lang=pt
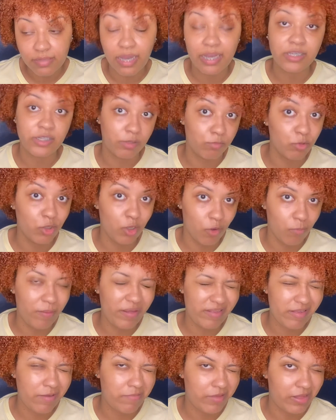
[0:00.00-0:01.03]
Aí já mudou o
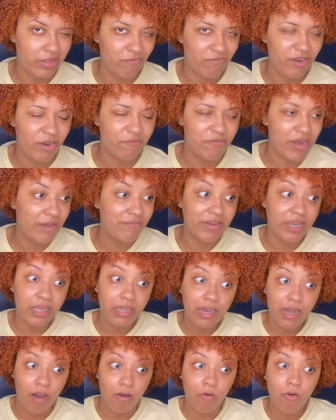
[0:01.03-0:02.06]
pensamento, tá vendo? Eu falava
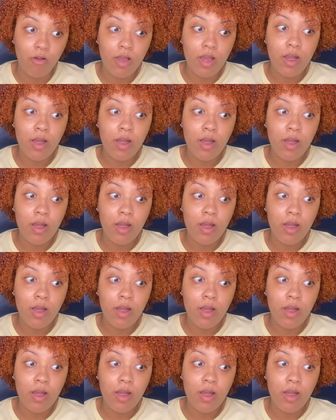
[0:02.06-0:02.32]
que não.